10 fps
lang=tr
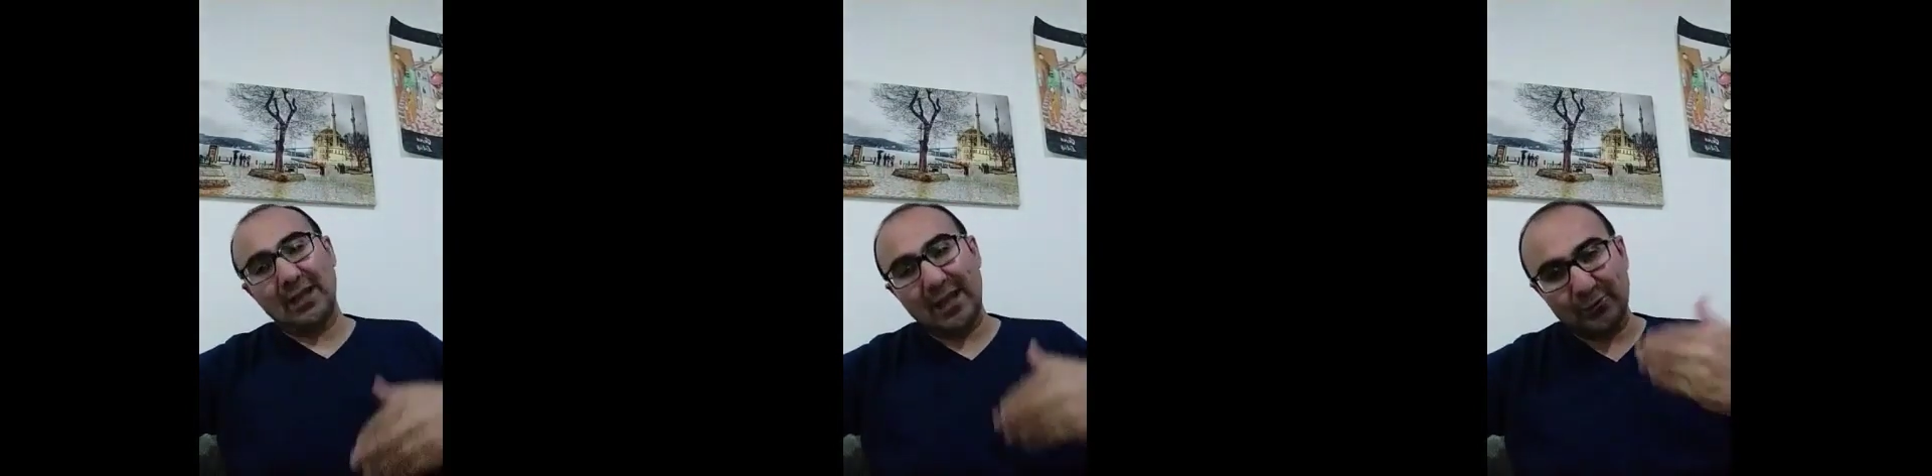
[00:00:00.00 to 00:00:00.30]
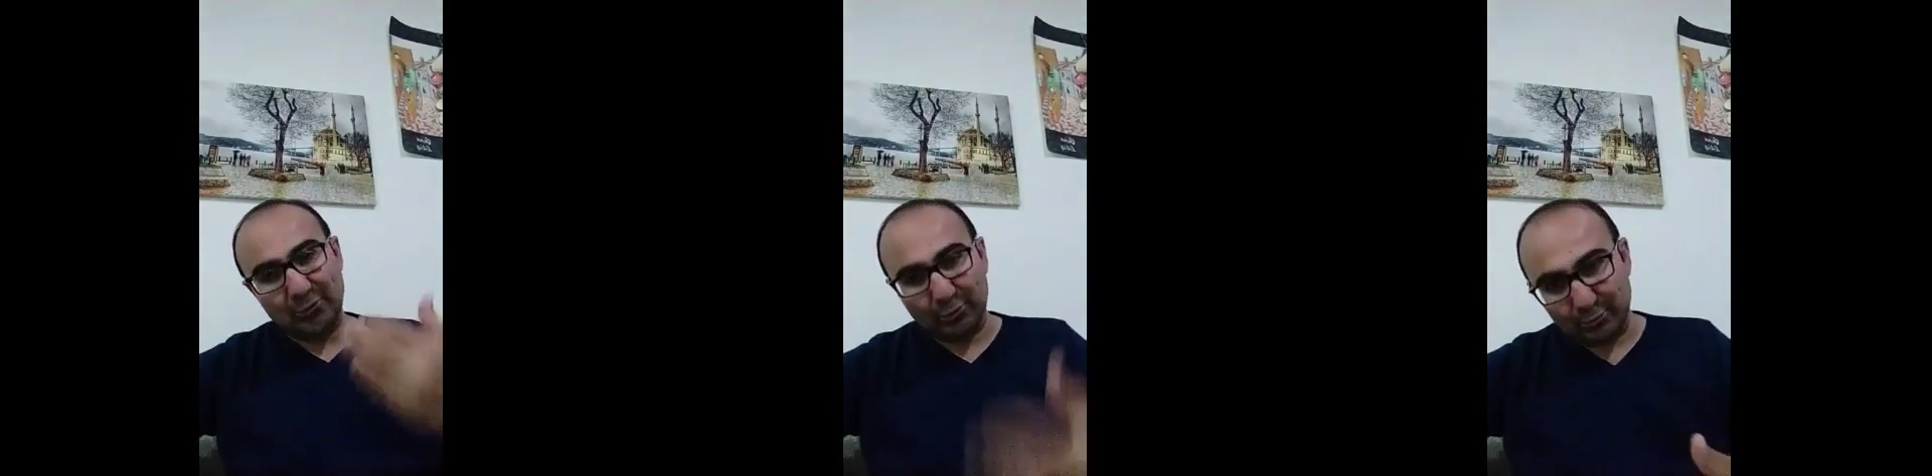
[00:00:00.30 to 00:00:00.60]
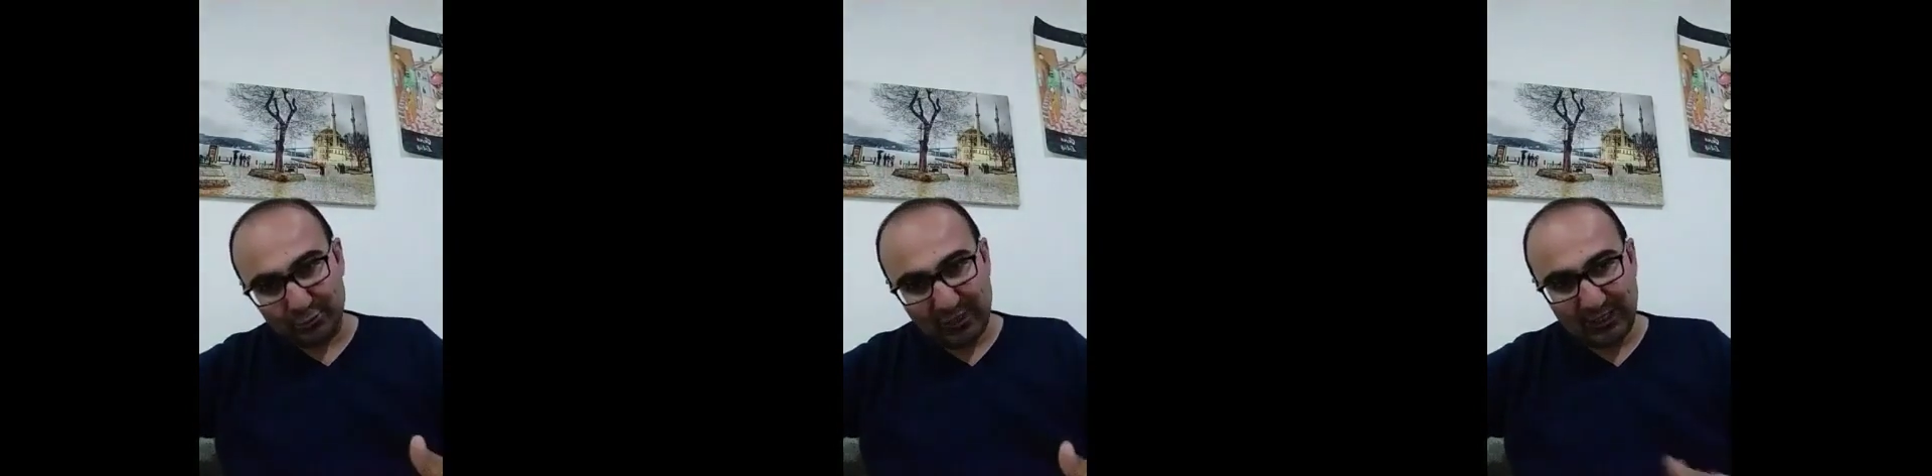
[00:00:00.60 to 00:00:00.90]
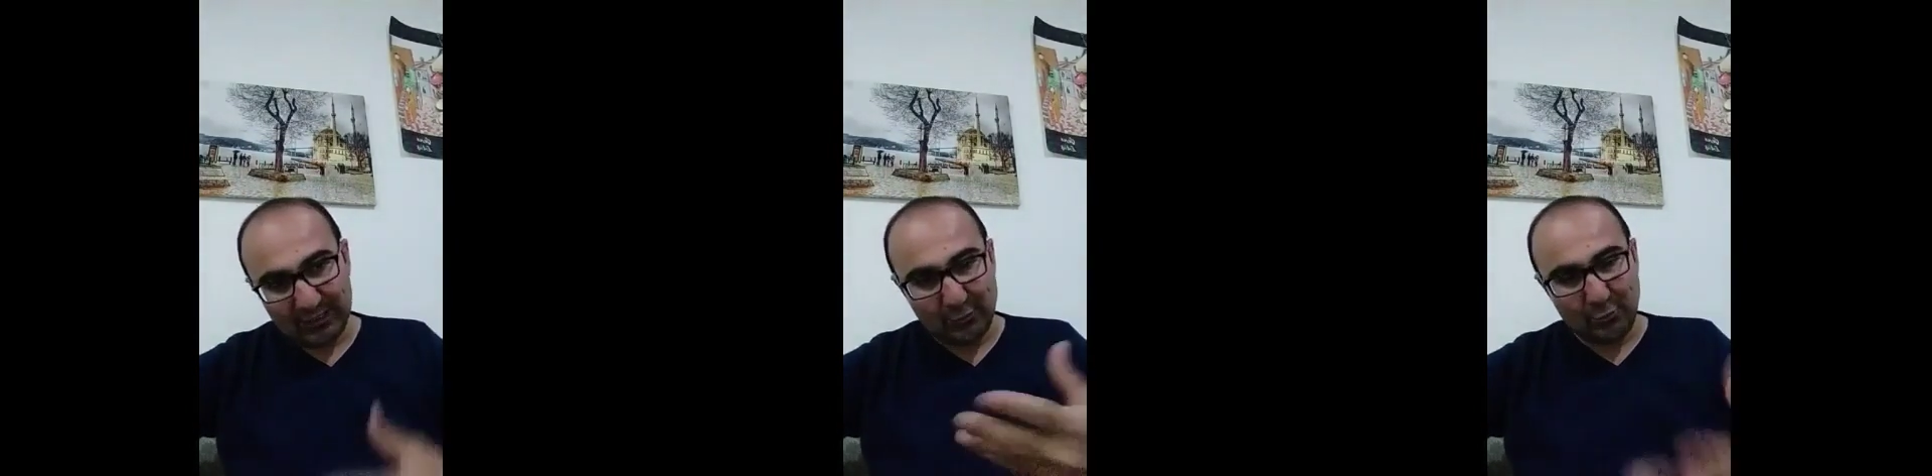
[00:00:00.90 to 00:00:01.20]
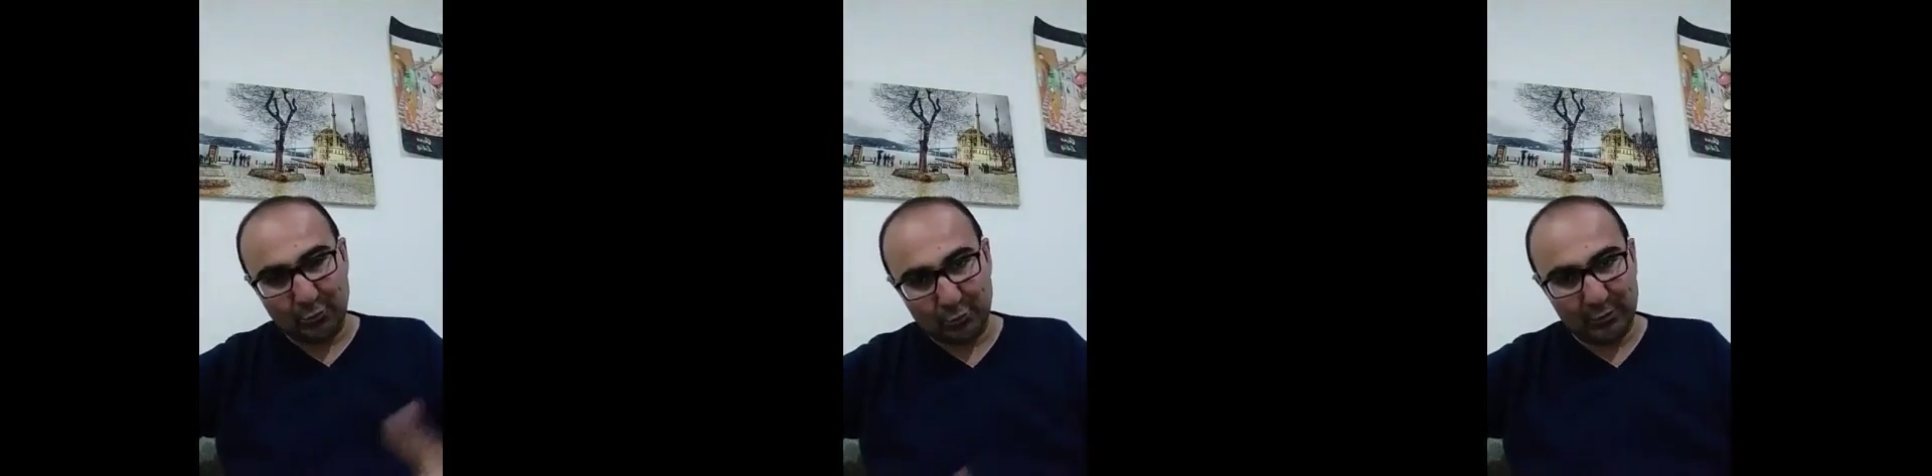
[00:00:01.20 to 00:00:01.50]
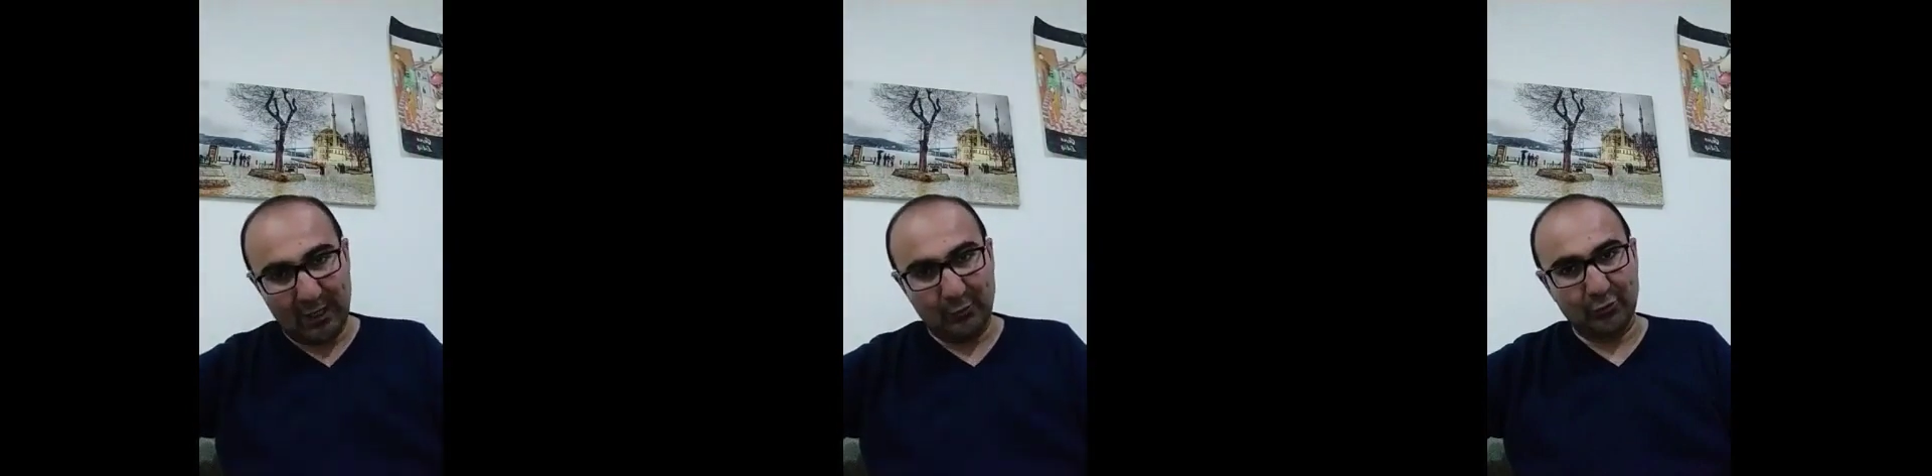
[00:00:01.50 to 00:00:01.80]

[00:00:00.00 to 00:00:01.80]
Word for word: en köklü şekilde uygulayan,